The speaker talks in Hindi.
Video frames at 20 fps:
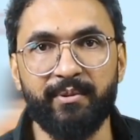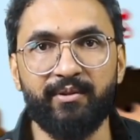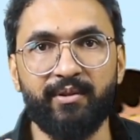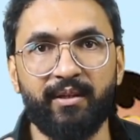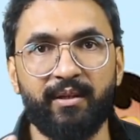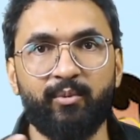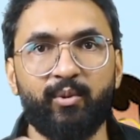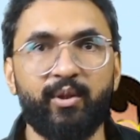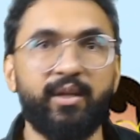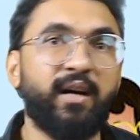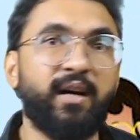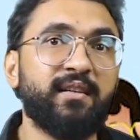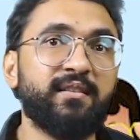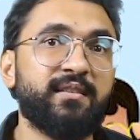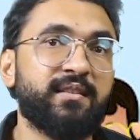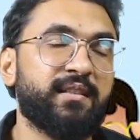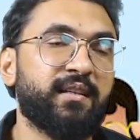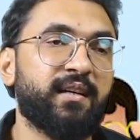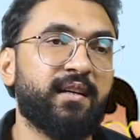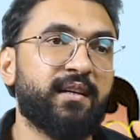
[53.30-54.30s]
पे जो है ना वो
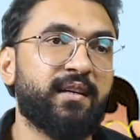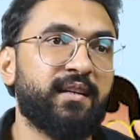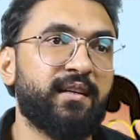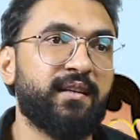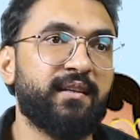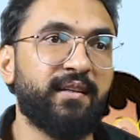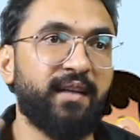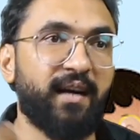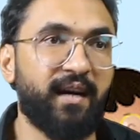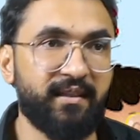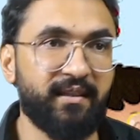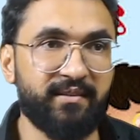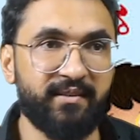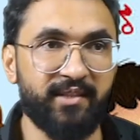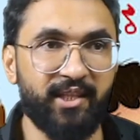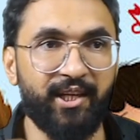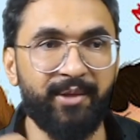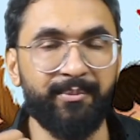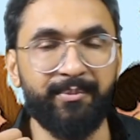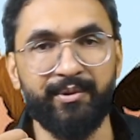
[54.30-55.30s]
डांस किया करें डांस
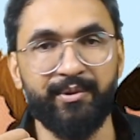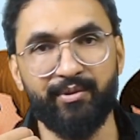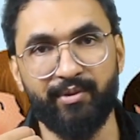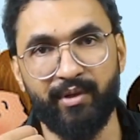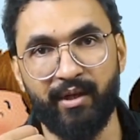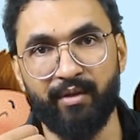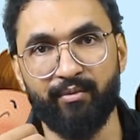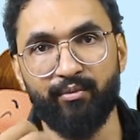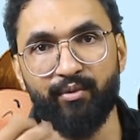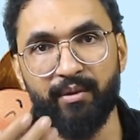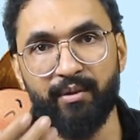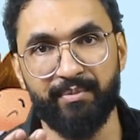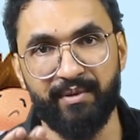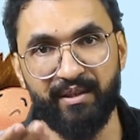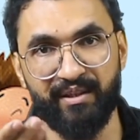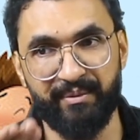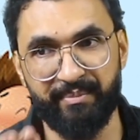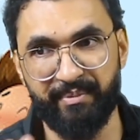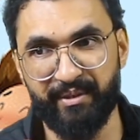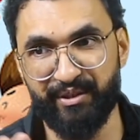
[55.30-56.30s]
थेरेपी जो है वो
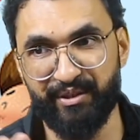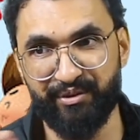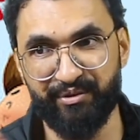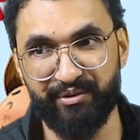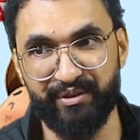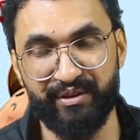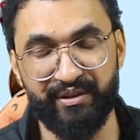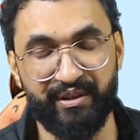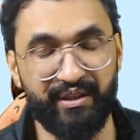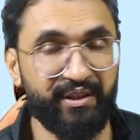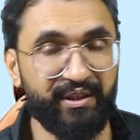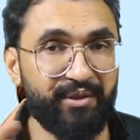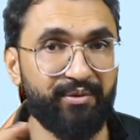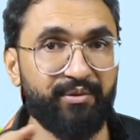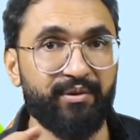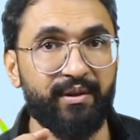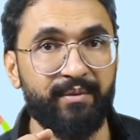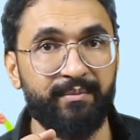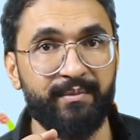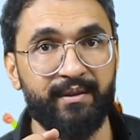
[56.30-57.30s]
आपके डिप्रेशन एनजाइटी
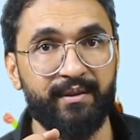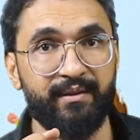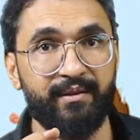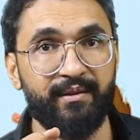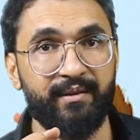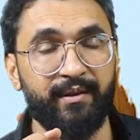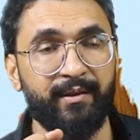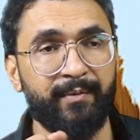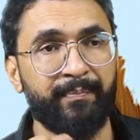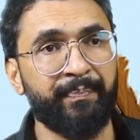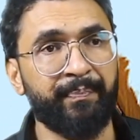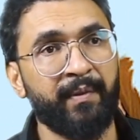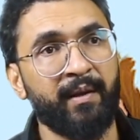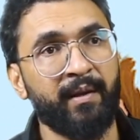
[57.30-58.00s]
को कम करती है